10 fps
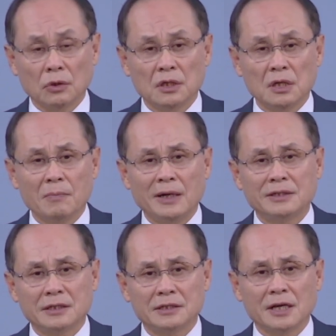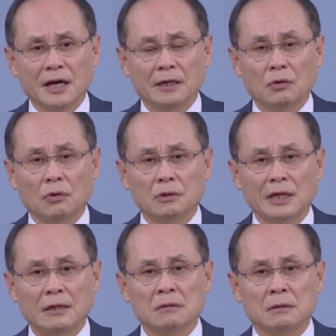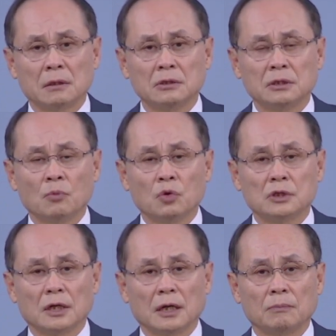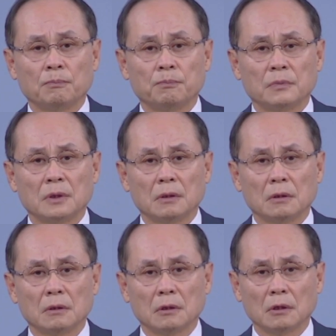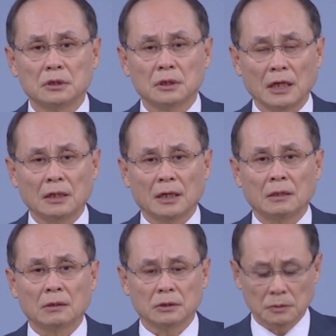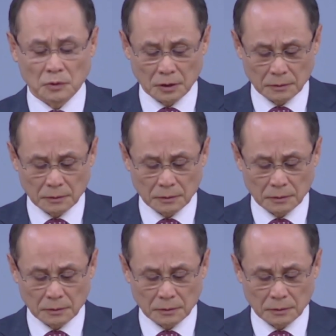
이 말 자체 하나로 나는 거짓 목사라는 그것이 나타나는 것입니다.